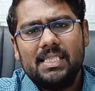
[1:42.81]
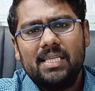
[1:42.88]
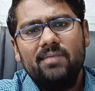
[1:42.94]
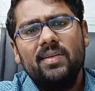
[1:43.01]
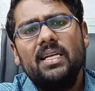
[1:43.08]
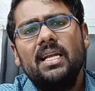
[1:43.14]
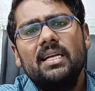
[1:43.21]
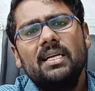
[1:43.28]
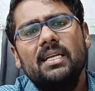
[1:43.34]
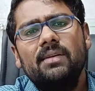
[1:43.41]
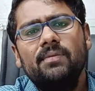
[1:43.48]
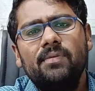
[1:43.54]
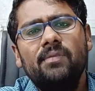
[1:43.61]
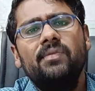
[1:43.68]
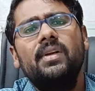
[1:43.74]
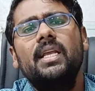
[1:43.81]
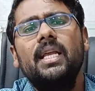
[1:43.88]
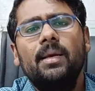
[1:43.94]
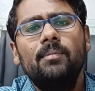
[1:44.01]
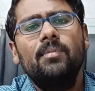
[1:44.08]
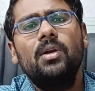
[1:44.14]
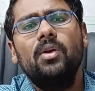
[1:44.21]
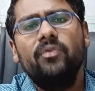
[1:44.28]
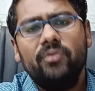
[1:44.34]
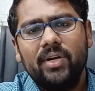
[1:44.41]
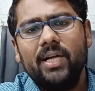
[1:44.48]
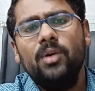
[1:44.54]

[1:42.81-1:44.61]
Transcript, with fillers: செவன் ஹண்ட்ரட் அண்ட் ஃபிஃப்டி எம்எல் ஆஃப்